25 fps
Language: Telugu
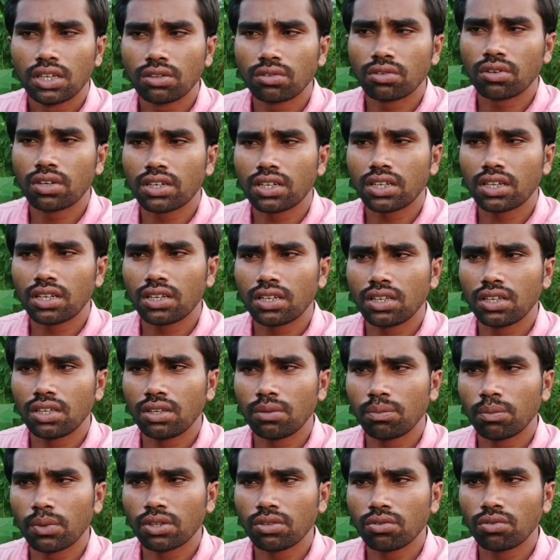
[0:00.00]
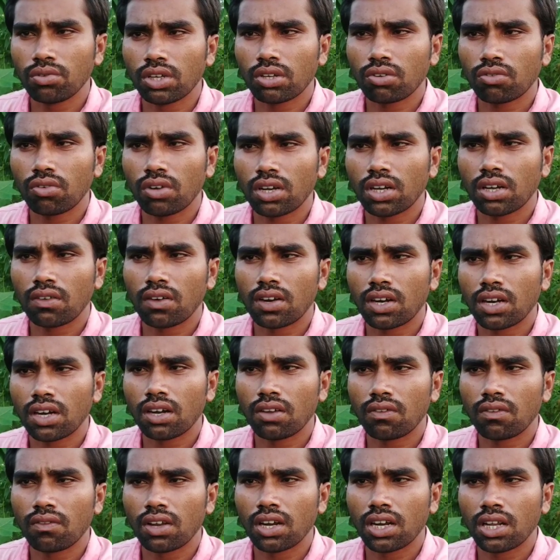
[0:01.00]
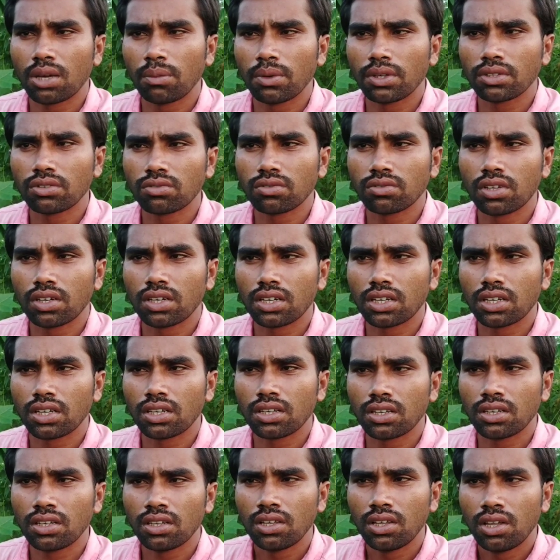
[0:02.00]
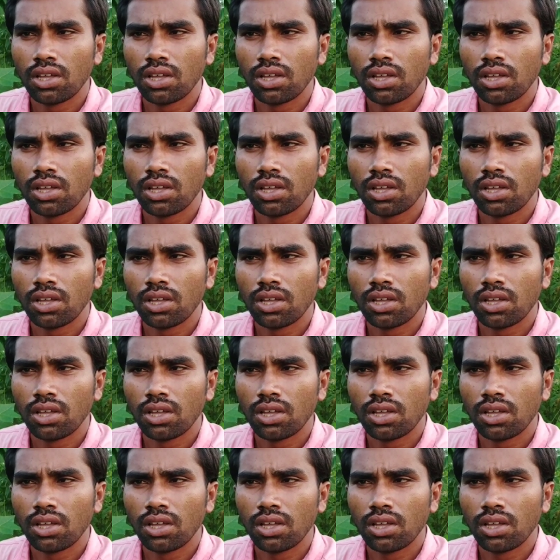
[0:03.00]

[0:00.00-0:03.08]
ఎందుకంటే ఈ మందు ఎక్కువగా వాడడం వల్ల ఏమవుతుందంటే